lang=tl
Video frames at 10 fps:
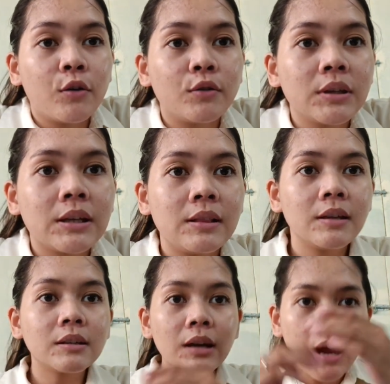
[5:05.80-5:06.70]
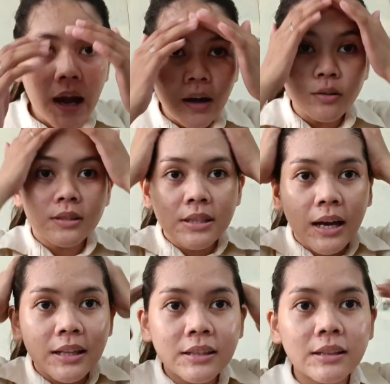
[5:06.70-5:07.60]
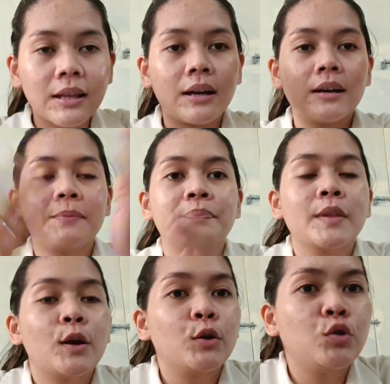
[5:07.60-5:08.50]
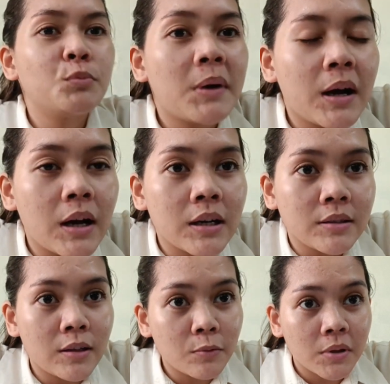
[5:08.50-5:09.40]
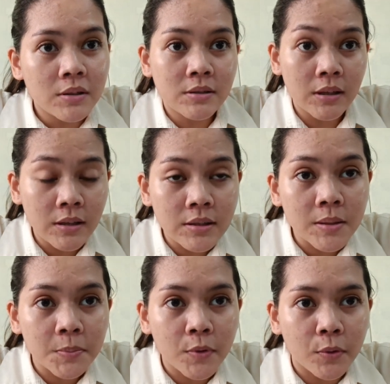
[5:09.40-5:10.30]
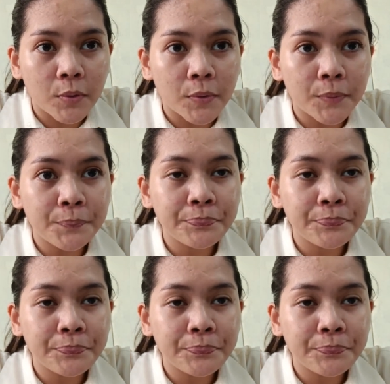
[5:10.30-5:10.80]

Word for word: o i-clear out sa kanila yung mga katanungan sa isip ko